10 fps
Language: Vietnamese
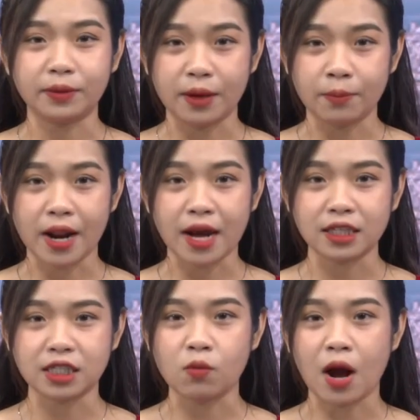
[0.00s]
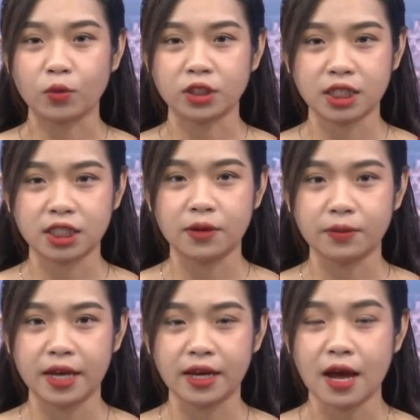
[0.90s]
tiềm năng trong học sinh sinh
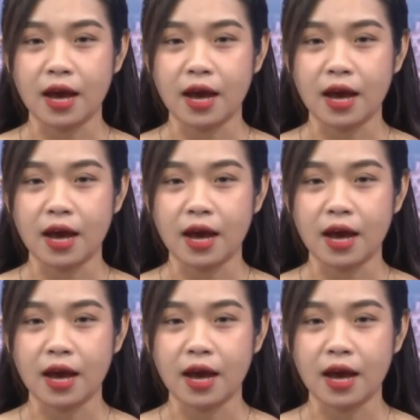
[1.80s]
viên